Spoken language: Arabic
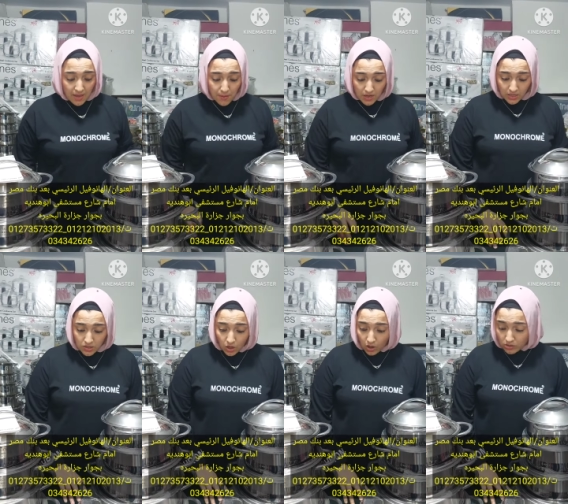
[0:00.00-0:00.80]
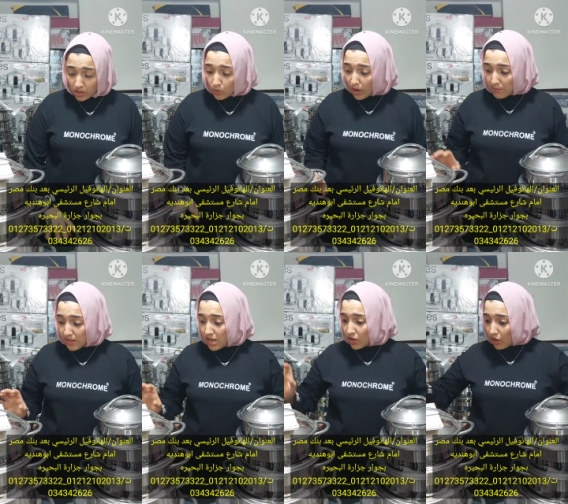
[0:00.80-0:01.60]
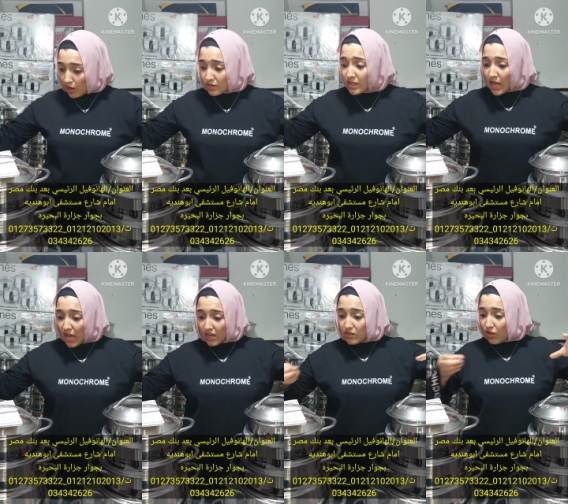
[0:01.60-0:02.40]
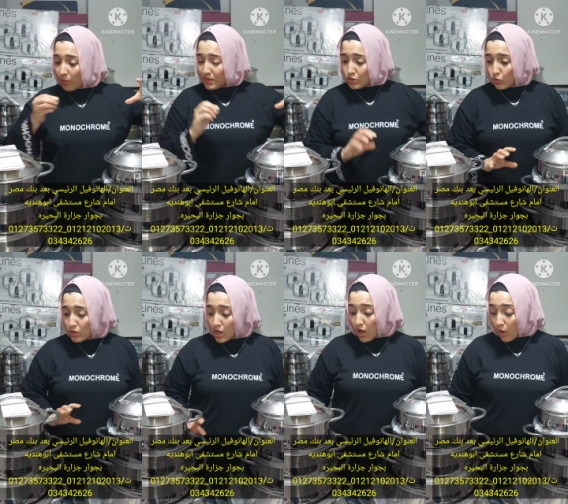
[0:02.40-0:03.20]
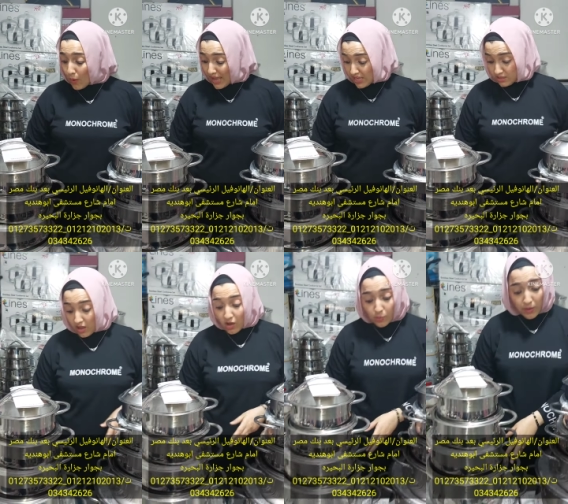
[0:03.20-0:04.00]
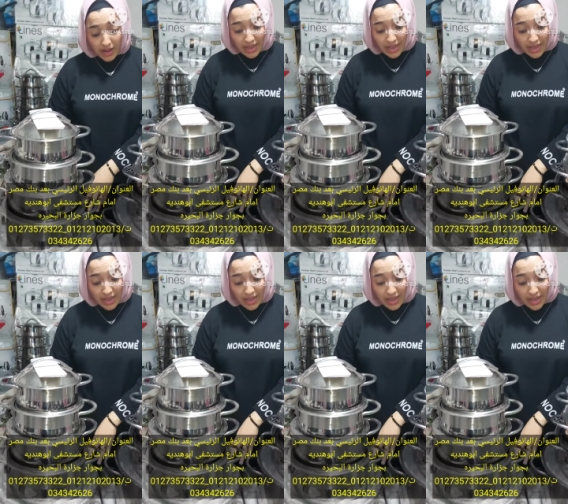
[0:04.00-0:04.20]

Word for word: جايبه لك النهارده وعامله لك عرض على الطقمين دول واحد اكبر